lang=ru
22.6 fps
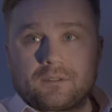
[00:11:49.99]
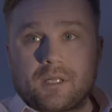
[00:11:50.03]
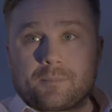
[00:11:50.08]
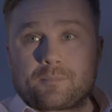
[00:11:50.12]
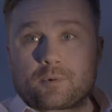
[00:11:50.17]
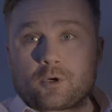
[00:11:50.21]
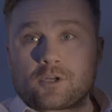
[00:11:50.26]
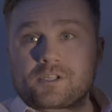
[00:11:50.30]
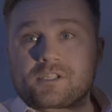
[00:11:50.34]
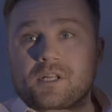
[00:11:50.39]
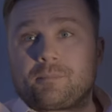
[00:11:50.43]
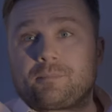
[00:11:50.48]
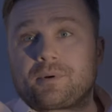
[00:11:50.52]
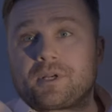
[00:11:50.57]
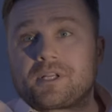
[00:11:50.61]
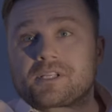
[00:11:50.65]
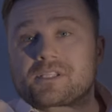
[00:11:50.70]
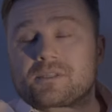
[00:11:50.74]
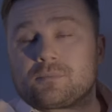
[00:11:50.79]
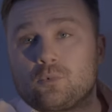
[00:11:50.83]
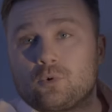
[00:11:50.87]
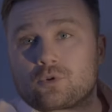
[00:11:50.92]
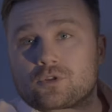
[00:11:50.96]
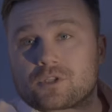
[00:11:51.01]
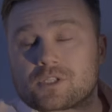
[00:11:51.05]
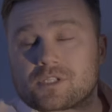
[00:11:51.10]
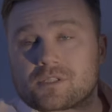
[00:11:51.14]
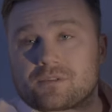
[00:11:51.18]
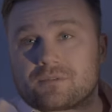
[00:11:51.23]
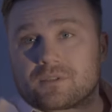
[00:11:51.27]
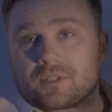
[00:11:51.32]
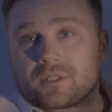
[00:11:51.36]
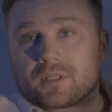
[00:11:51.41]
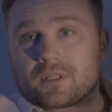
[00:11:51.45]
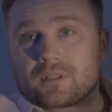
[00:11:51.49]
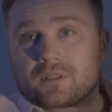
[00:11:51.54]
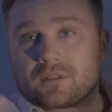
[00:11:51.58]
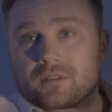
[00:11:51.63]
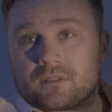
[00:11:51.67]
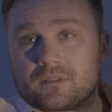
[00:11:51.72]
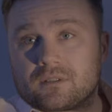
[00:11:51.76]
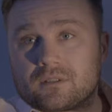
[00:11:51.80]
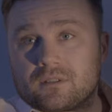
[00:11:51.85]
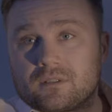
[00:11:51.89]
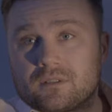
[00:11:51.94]
Да просто принц мужественный.
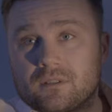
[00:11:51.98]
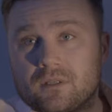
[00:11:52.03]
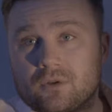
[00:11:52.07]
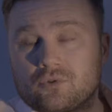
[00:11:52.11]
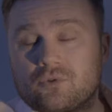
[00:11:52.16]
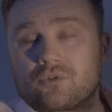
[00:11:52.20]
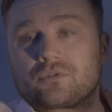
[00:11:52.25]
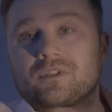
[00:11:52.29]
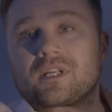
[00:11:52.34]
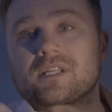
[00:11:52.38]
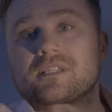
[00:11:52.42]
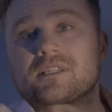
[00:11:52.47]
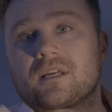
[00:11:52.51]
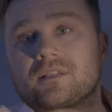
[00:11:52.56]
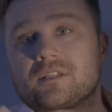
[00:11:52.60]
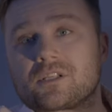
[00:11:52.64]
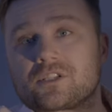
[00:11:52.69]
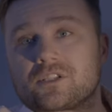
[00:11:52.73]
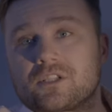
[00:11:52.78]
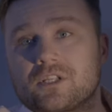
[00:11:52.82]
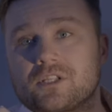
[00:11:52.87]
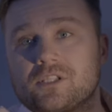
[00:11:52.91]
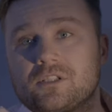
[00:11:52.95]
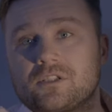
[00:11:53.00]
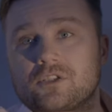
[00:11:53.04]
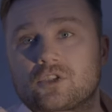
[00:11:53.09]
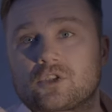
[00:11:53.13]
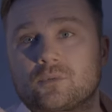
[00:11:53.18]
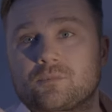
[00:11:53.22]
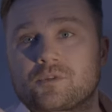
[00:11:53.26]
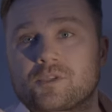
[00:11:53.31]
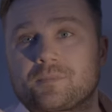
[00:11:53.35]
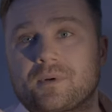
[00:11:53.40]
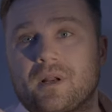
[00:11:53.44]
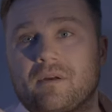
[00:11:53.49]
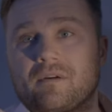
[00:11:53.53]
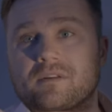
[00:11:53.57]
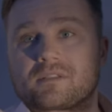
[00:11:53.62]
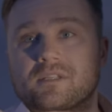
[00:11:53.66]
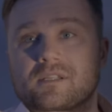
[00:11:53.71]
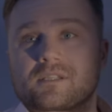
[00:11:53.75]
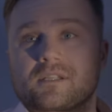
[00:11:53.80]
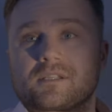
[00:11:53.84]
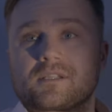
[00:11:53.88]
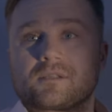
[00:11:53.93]
И у него достаточно сил, чтобы
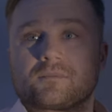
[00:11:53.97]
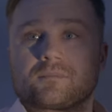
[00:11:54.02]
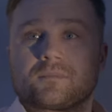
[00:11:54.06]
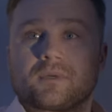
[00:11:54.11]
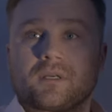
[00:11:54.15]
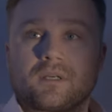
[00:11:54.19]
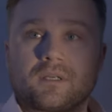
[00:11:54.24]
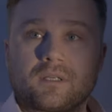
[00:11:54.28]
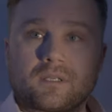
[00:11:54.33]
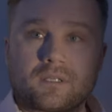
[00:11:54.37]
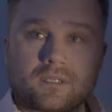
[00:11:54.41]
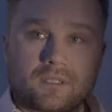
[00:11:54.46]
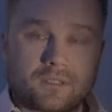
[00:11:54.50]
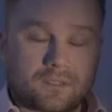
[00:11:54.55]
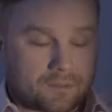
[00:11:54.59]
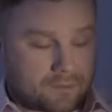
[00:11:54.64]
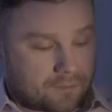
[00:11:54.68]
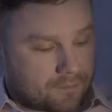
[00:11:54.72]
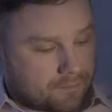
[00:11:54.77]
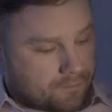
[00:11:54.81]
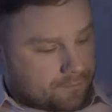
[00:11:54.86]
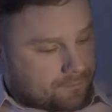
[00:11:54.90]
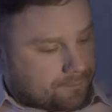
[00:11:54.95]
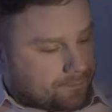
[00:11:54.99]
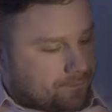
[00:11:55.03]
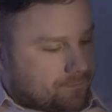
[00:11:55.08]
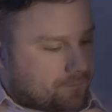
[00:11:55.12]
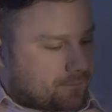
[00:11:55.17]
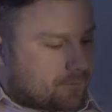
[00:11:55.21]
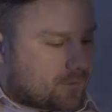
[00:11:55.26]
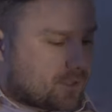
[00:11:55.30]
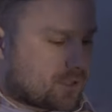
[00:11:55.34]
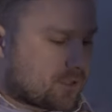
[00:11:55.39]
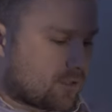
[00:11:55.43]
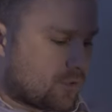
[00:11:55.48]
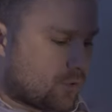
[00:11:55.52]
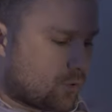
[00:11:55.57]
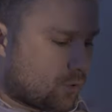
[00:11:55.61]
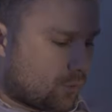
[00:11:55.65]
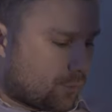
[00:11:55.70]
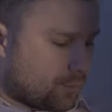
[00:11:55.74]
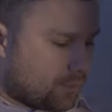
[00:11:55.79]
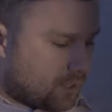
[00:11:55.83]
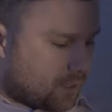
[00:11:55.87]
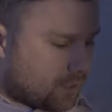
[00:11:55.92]
справиться с этим
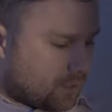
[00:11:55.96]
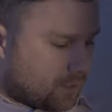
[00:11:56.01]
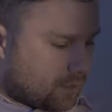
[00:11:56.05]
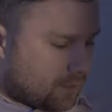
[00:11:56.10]
злом.